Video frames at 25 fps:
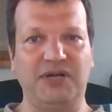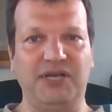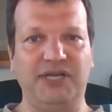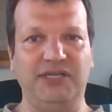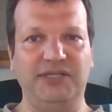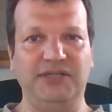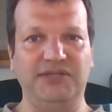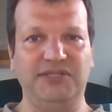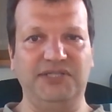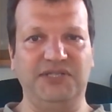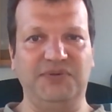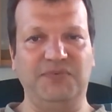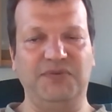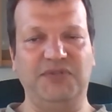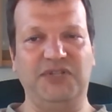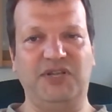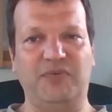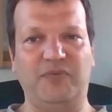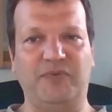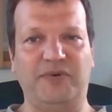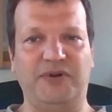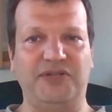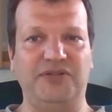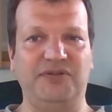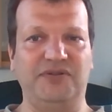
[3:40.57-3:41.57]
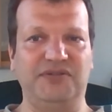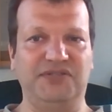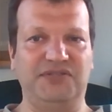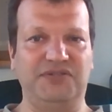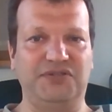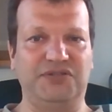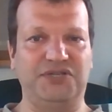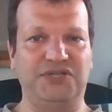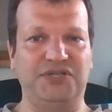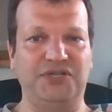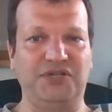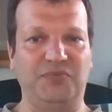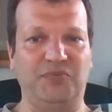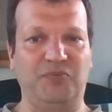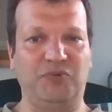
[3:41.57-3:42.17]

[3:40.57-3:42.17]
этот семинар пройдет совершенно